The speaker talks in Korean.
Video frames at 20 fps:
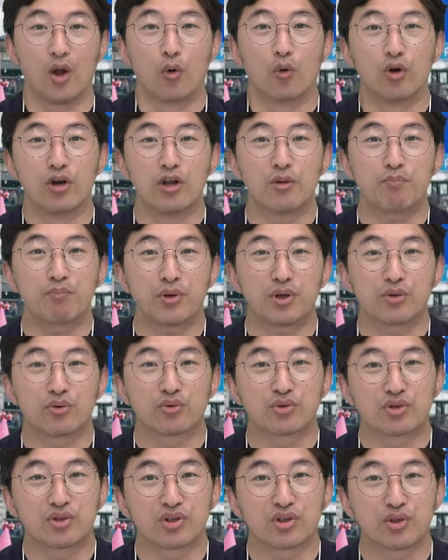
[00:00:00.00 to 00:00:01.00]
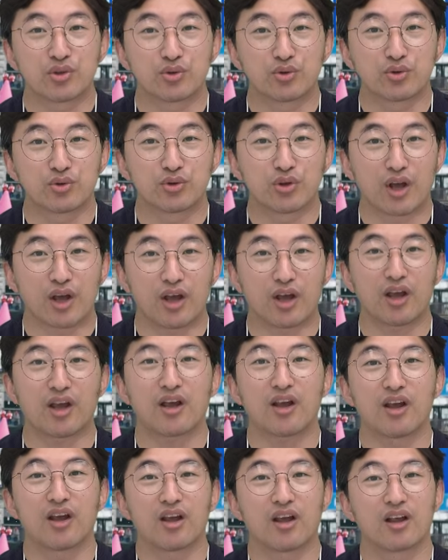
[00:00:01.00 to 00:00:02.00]
올림픽 유치
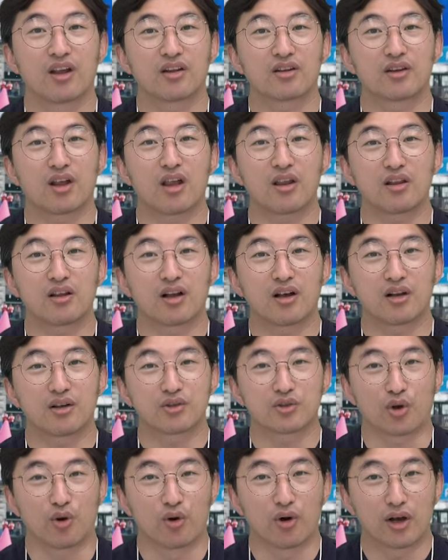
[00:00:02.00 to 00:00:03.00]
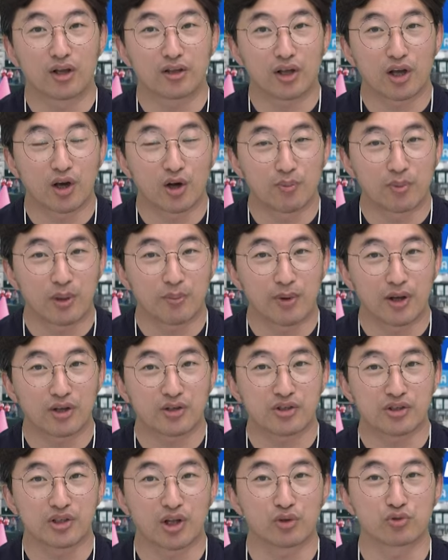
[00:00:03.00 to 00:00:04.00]
후에 센강 정화 사업에만
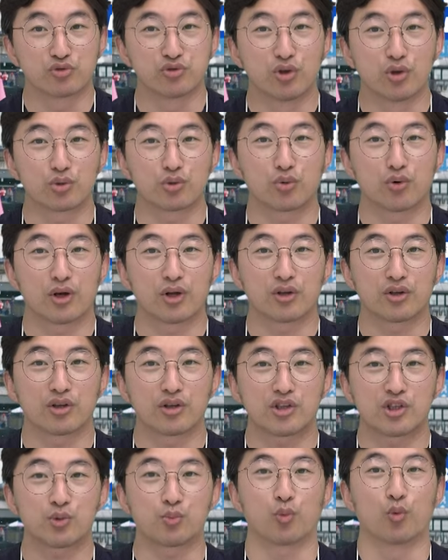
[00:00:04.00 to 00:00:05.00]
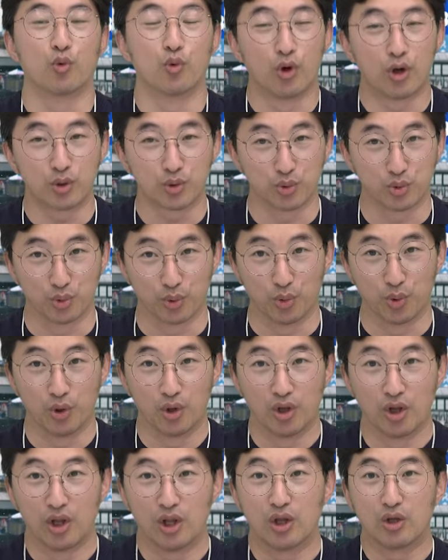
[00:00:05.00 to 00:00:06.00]
지난 9년 동안 15억 유로
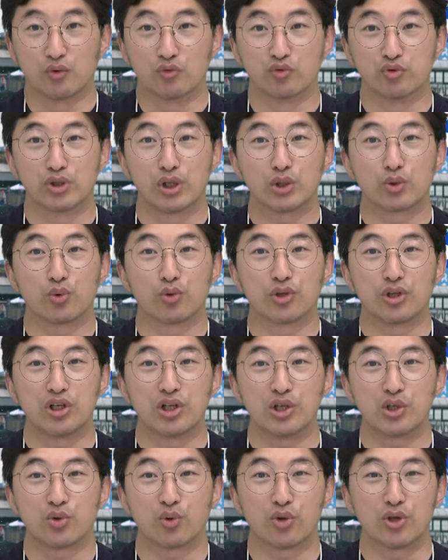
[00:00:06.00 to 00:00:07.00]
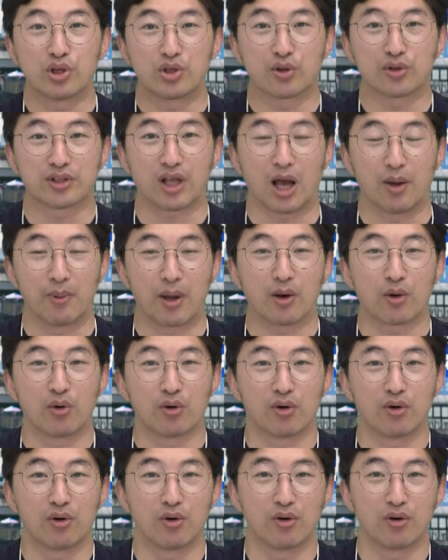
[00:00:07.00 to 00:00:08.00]
우리 돈 2조
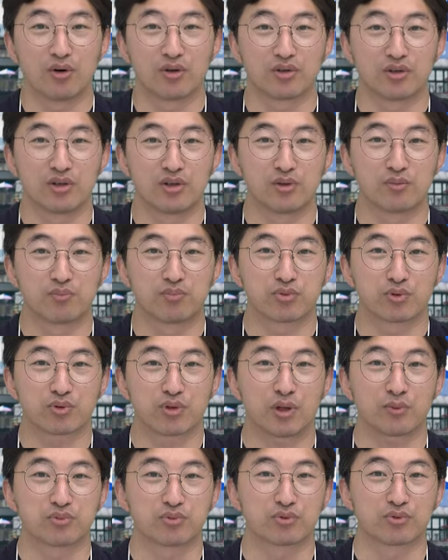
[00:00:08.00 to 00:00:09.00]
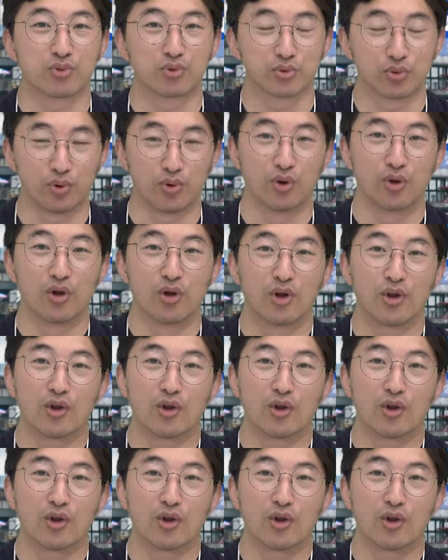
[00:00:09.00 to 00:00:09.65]
2,400억 원을 쏟아붓고도